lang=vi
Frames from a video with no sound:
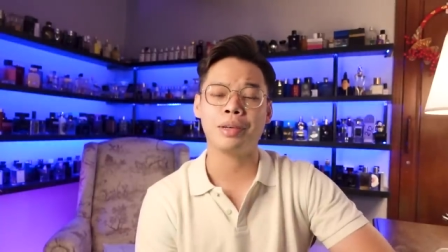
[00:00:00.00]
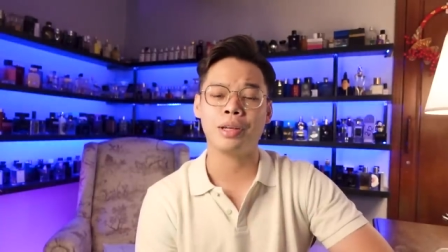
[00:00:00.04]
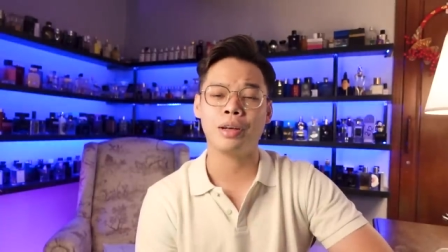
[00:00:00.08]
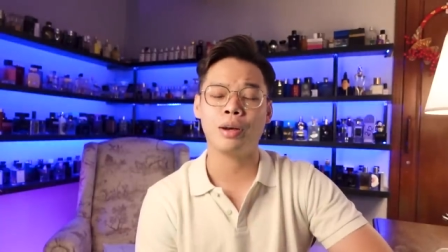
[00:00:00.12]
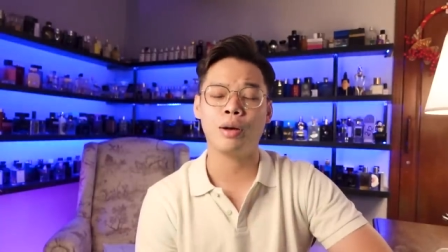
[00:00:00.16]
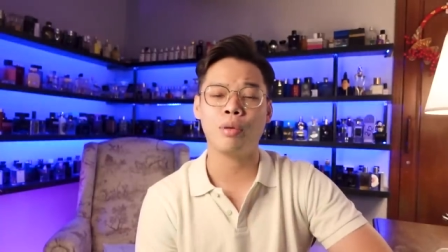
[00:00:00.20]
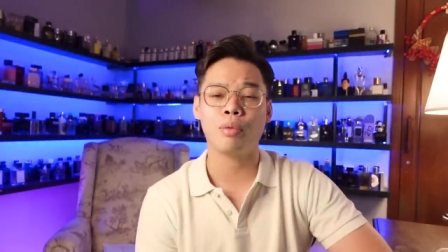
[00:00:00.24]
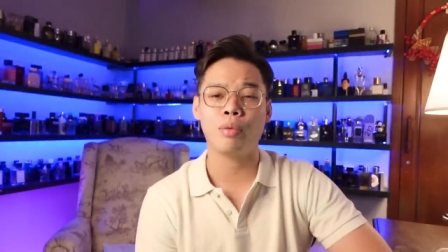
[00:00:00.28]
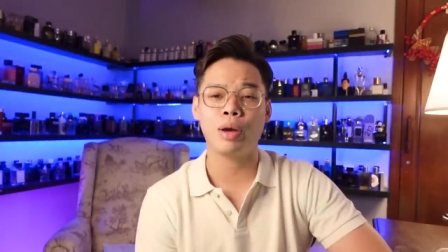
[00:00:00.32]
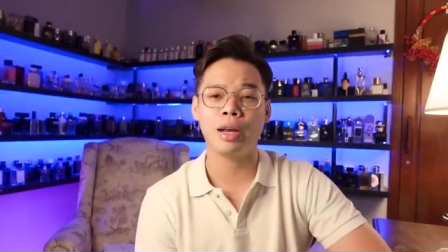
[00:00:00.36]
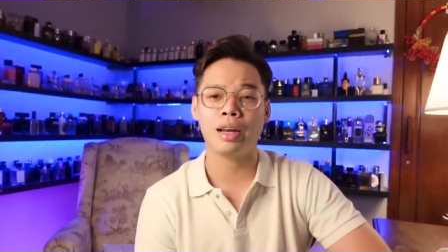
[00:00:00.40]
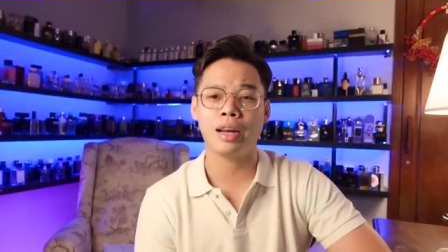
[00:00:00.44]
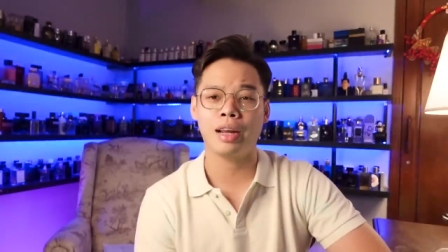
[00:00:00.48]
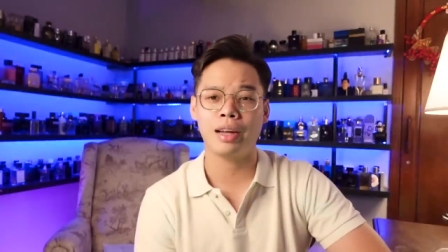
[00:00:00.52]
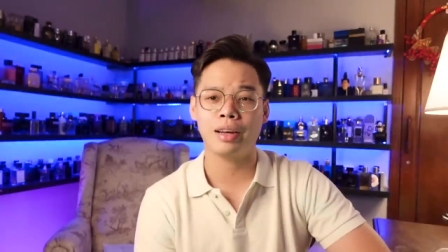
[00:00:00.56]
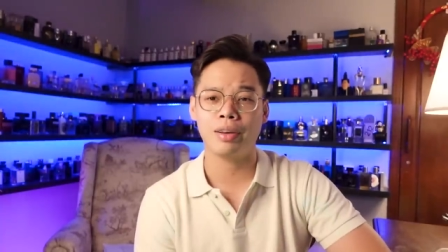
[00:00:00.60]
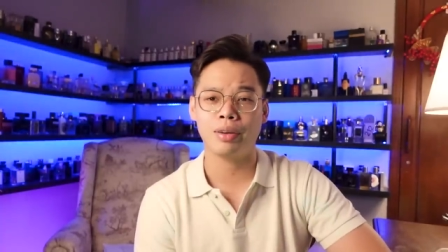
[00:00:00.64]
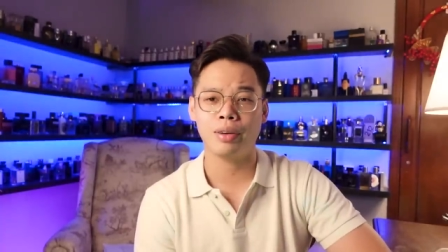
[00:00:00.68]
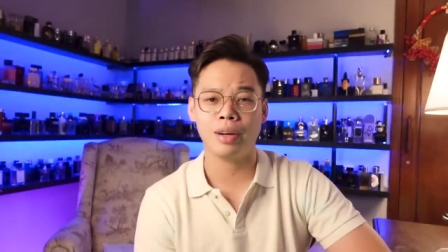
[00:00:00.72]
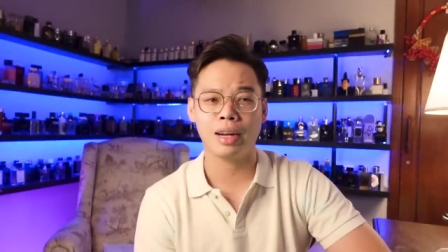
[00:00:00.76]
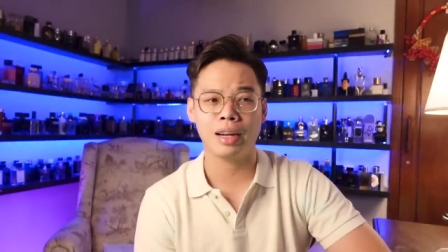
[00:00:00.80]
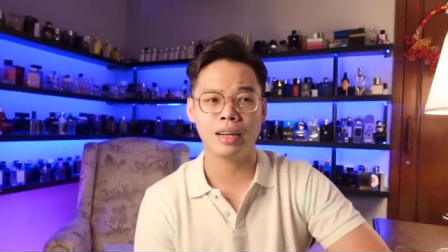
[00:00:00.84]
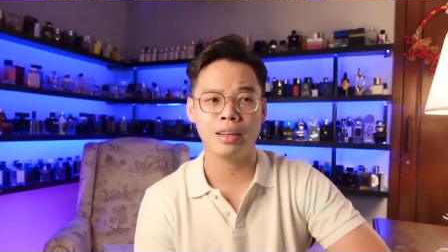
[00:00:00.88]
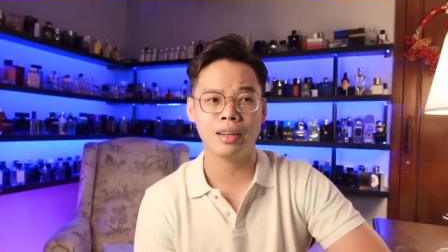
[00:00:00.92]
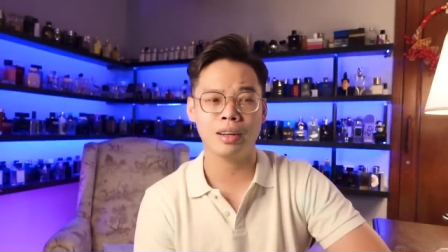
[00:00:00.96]
vì cái góc quay này
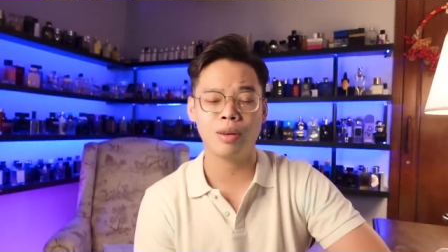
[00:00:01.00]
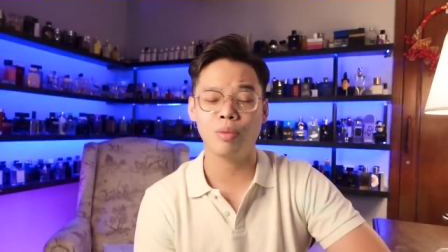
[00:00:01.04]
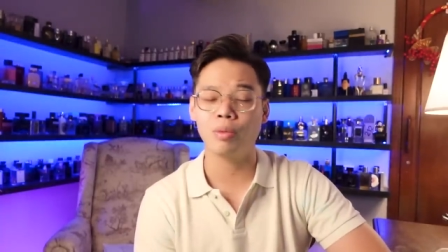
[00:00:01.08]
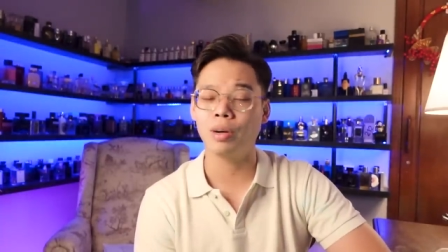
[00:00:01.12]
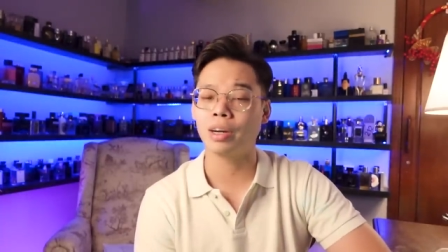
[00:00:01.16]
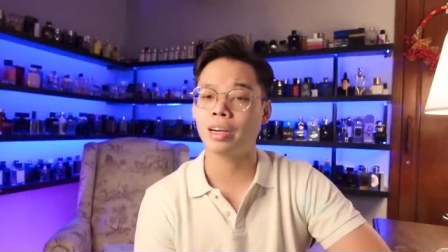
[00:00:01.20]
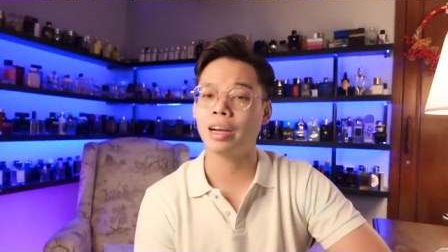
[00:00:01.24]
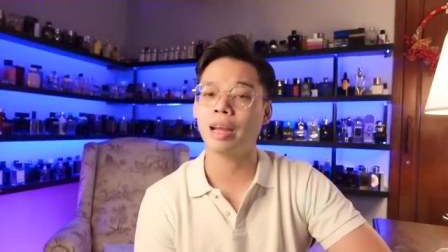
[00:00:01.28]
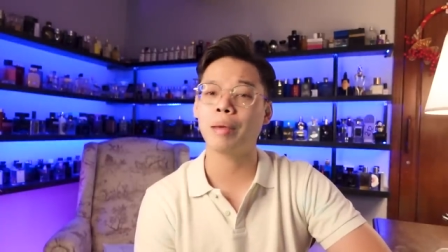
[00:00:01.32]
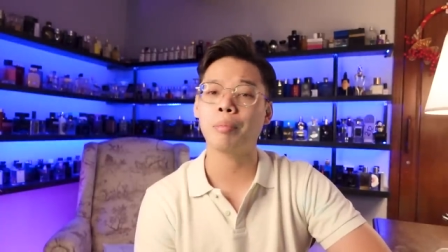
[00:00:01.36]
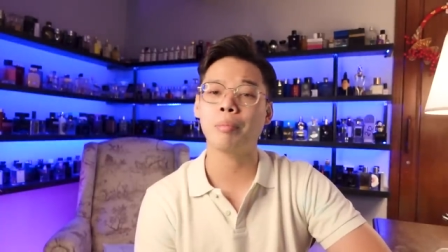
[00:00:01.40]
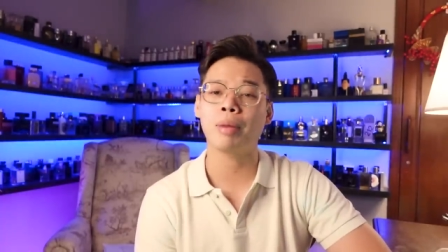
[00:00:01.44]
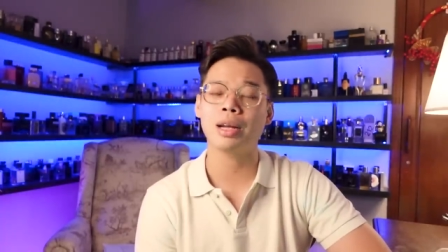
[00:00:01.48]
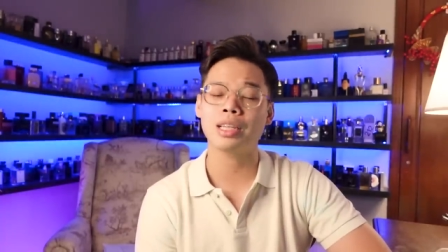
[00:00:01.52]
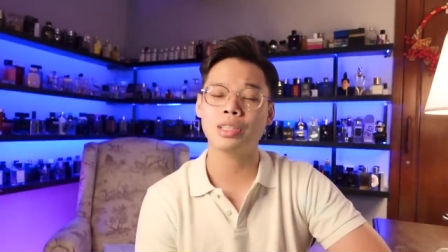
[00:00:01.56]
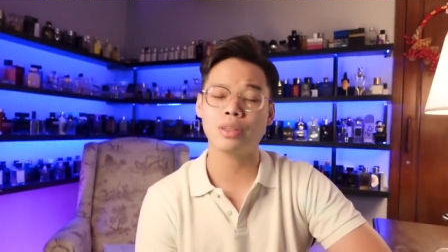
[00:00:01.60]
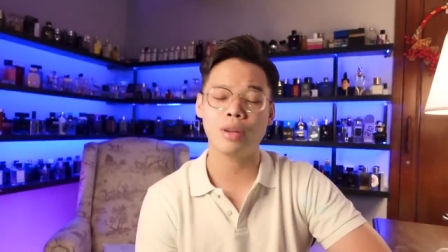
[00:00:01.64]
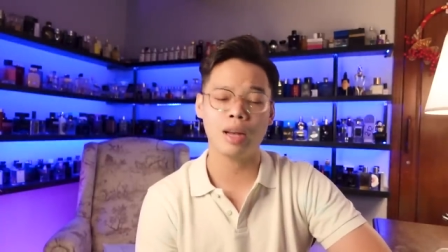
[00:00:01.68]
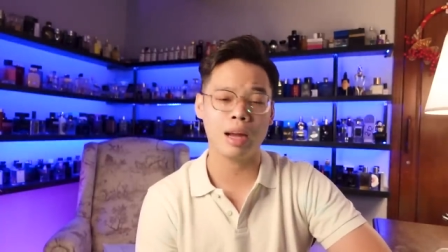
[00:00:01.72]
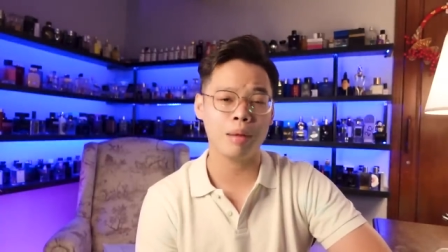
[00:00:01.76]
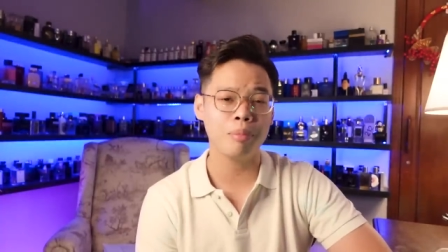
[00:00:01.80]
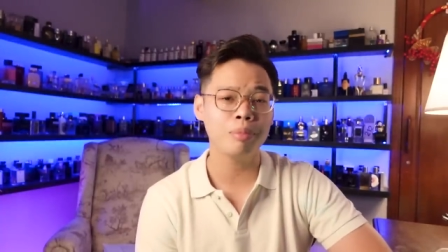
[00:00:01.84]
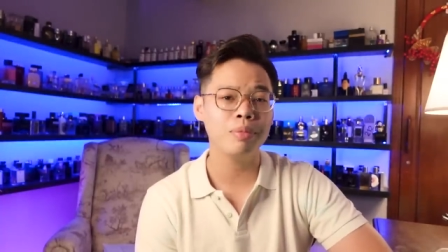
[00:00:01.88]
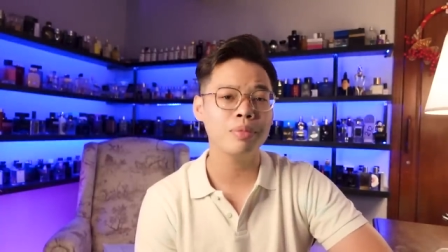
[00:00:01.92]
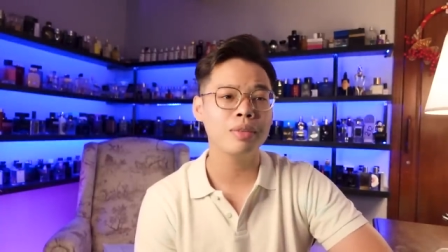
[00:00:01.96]
nó đang không được đẹp mắt cho
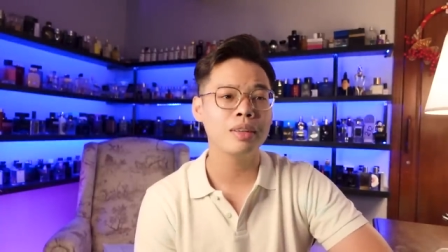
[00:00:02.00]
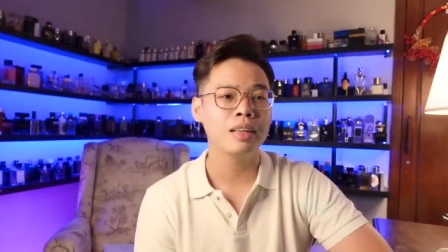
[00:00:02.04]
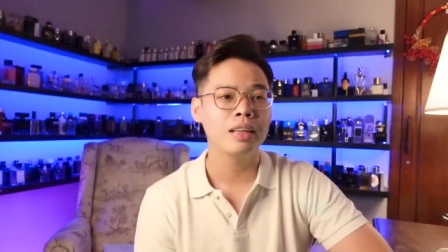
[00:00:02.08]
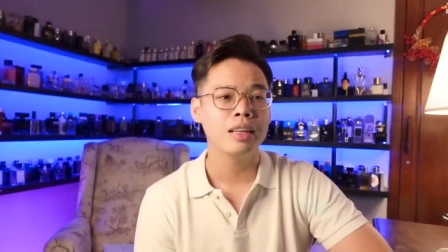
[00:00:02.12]
lắm.